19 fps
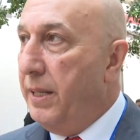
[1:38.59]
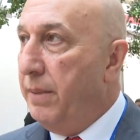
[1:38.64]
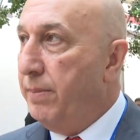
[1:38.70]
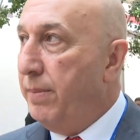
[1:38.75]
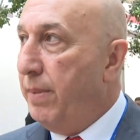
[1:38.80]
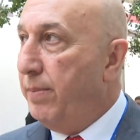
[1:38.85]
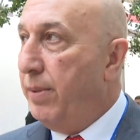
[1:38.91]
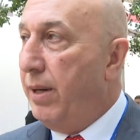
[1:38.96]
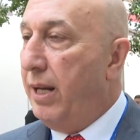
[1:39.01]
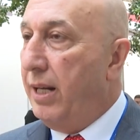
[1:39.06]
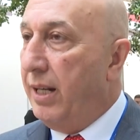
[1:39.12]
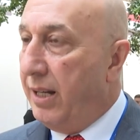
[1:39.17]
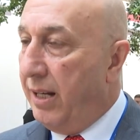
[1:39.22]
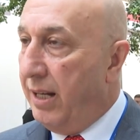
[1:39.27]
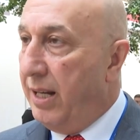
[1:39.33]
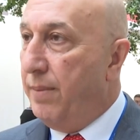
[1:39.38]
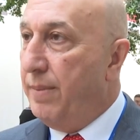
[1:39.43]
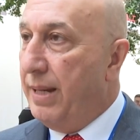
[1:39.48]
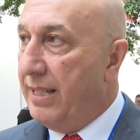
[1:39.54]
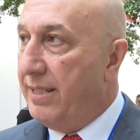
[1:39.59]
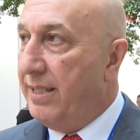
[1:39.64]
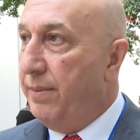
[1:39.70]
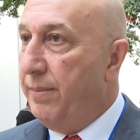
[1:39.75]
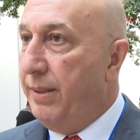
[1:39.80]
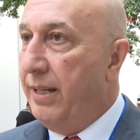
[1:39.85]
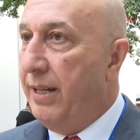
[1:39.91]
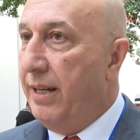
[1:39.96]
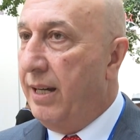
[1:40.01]
مبالغ لا بأس
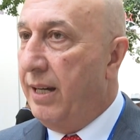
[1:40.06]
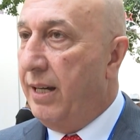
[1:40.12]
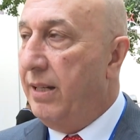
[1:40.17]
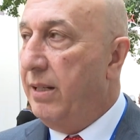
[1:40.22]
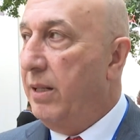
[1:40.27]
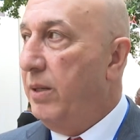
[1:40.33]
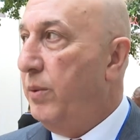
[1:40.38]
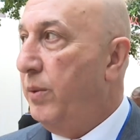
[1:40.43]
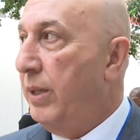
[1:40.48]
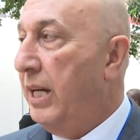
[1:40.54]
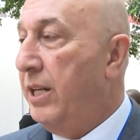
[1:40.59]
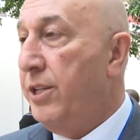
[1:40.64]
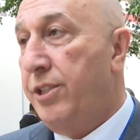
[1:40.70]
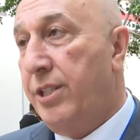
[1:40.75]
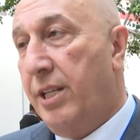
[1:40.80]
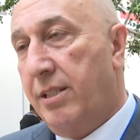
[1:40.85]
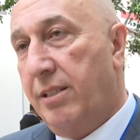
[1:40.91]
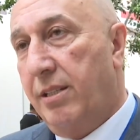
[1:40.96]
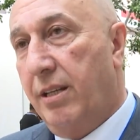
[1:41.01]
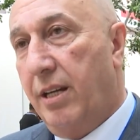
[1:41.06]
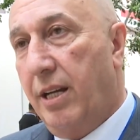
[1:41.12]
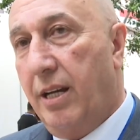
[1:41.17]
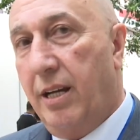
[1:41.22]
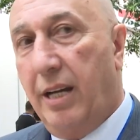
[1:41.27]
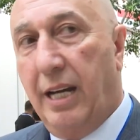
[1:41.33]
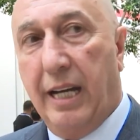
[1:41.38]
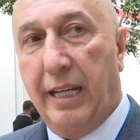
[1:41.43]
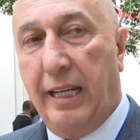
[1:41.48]
بها
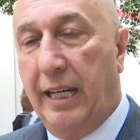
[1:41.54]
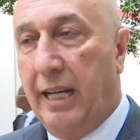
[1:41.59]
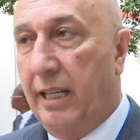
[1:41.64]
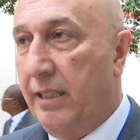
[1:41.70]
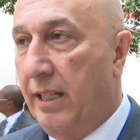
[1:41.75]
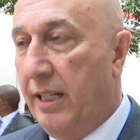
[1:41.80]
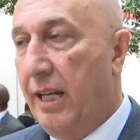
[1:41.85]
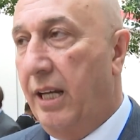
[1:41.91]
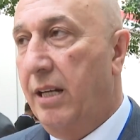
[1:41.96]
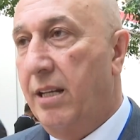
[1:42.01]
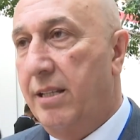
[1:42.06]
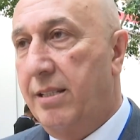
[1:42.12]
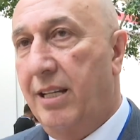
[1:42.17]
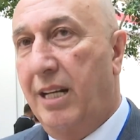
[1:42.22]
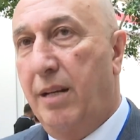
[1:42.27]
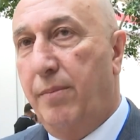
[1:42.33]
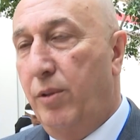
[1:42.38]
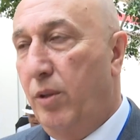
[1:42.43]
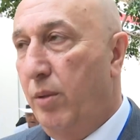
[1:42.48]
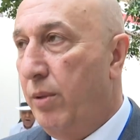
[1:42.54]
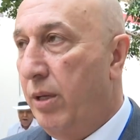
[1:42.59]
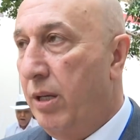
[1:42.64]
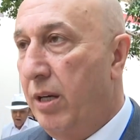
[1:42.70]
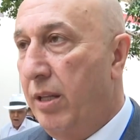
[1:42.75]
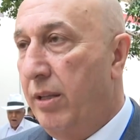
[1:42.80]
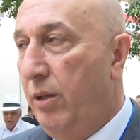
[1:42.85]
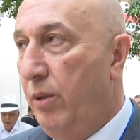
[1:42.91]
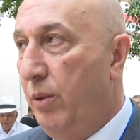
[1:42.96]
وأنجزنا حقيقة خلال سنة من عمر
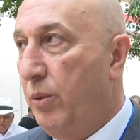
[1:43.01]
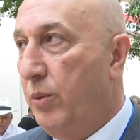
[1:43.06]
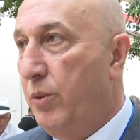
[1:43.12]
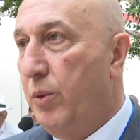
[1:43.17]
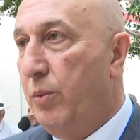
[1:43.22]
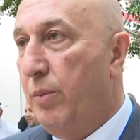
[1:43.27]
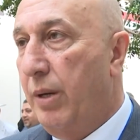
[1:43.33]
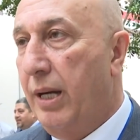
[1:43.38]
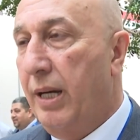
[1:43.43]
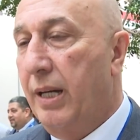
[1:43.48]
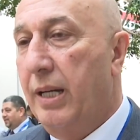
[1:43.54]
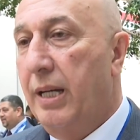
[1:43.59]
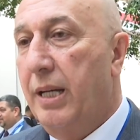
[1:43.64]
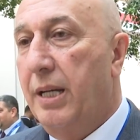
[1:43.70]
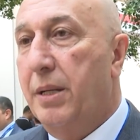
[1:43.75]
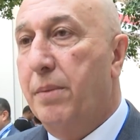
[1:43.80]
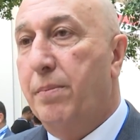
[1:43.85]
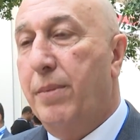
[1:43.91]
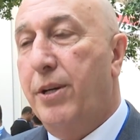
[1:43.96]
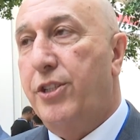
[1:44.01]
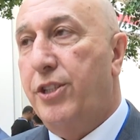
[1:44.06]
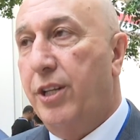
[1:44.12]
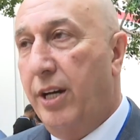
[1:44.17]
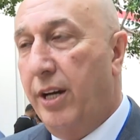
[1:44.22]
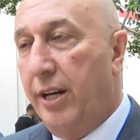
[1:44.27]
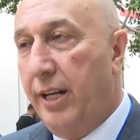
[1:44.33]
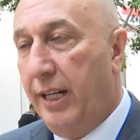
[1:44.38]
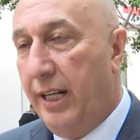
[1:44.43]
هذه الحكومة
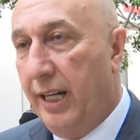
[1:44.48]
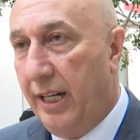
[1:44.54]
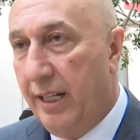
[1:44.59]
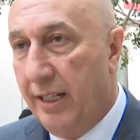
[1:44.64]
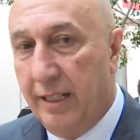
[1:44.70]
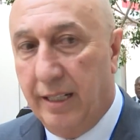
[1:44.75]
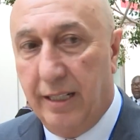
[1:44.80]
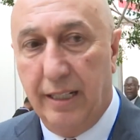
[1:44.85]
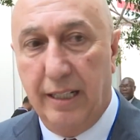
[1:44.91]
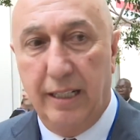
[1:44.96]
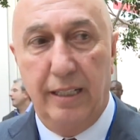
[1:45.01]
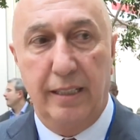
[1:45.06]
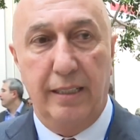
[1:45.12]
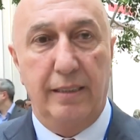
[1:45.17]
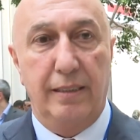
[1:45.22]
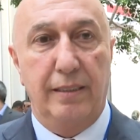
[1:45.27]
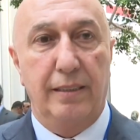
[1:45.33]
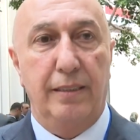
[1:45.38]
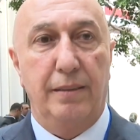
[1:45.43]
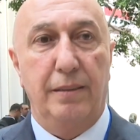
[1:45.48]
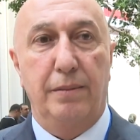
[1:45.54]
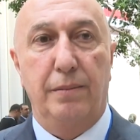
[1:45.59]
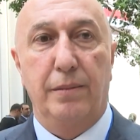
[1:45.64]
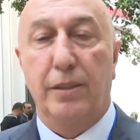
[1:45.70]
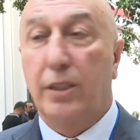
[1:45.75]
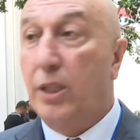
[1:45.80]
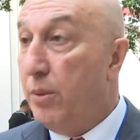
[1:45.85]
مشاريع آه،